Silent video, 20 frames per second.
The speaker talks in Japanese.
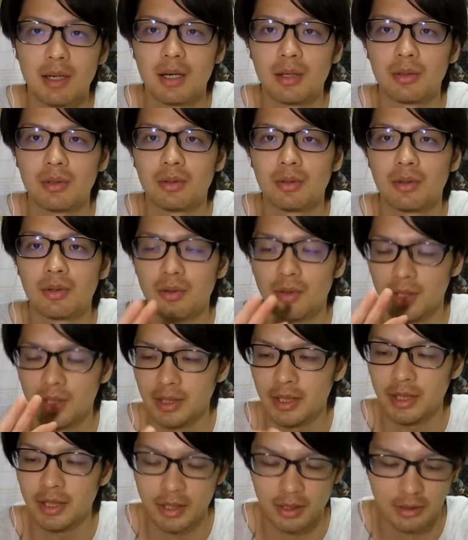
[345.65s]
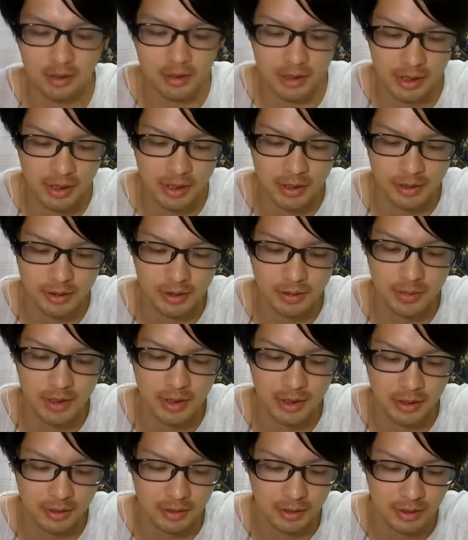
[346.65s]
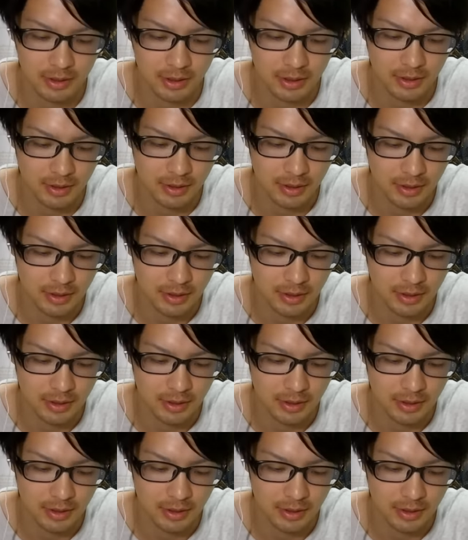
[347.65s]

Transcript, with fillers: あの、後半でやるんで、ちょっと待っててください。